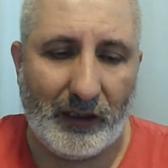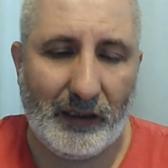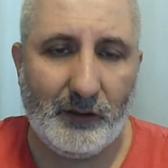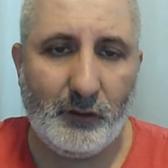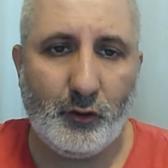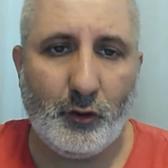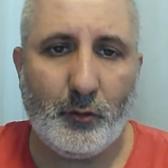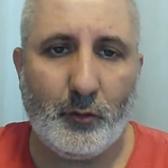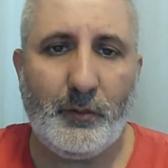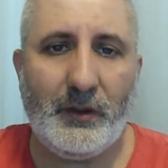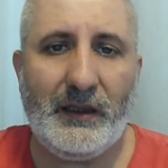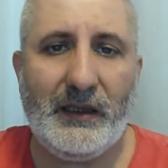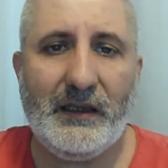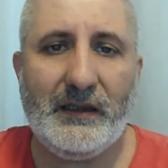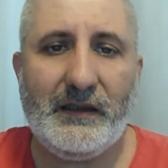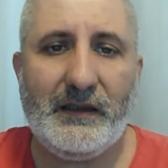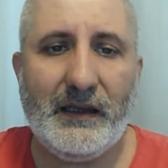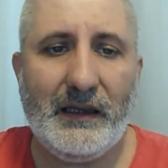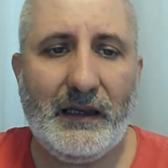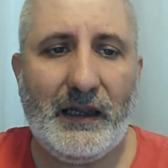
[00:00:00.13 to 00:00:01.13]

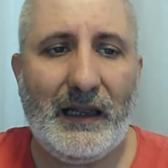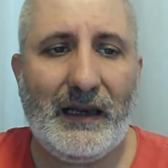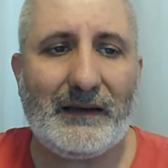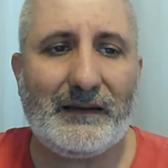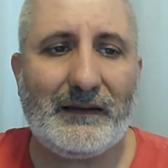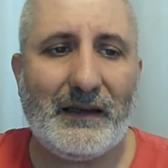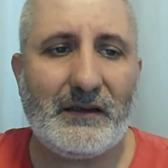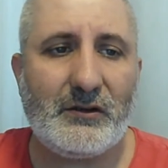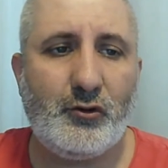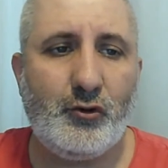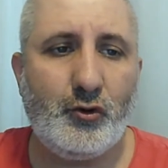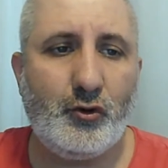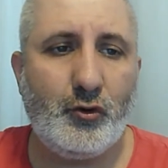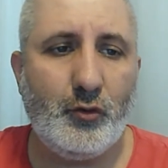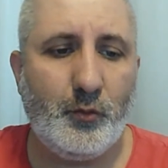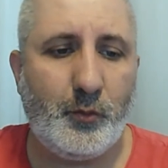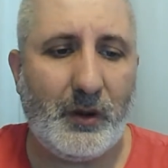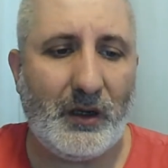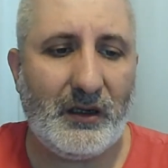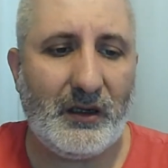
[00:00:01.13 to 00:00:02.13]
Endombele'yi de Ertan
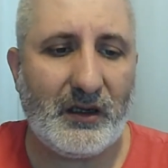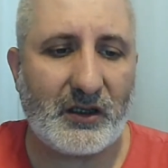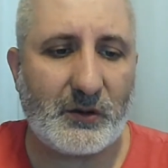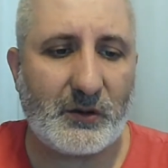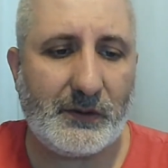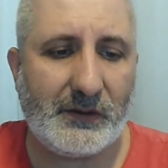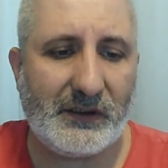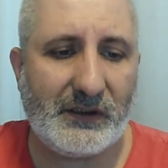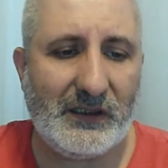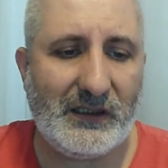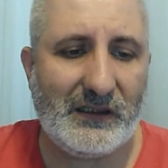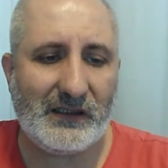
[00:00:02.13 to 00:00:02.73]
Süzgün paylaşmış.